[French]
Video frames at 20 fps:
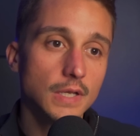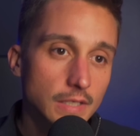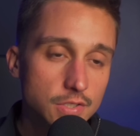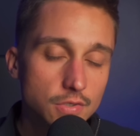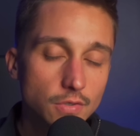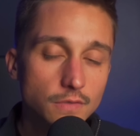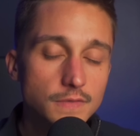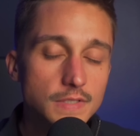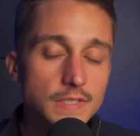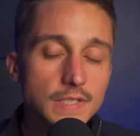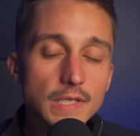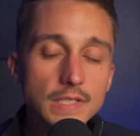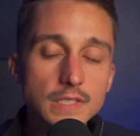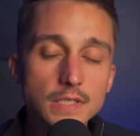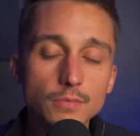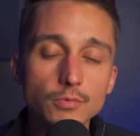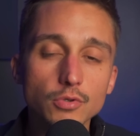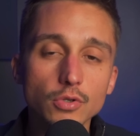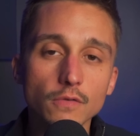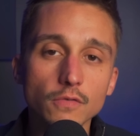L'assurance vie, ça reste
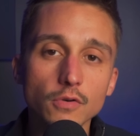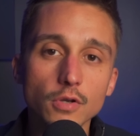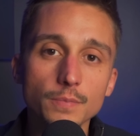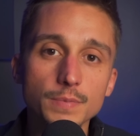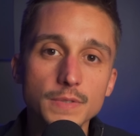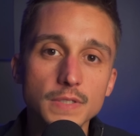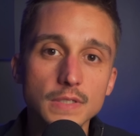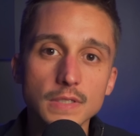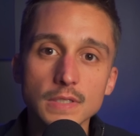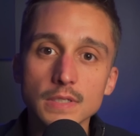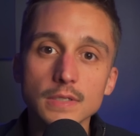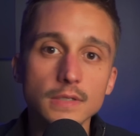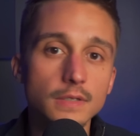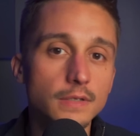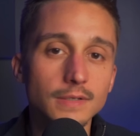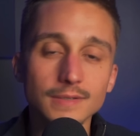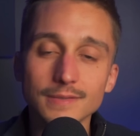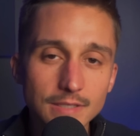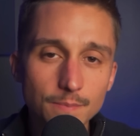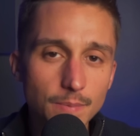comme une enveloppe qui est euh,
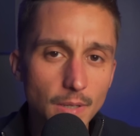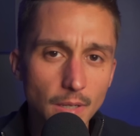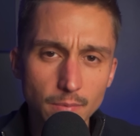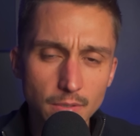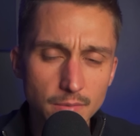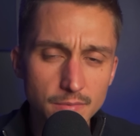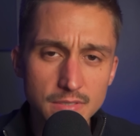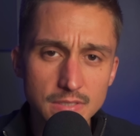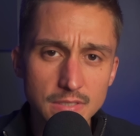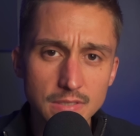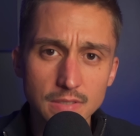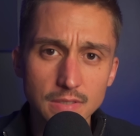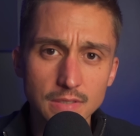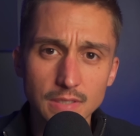hyper plébiscitée.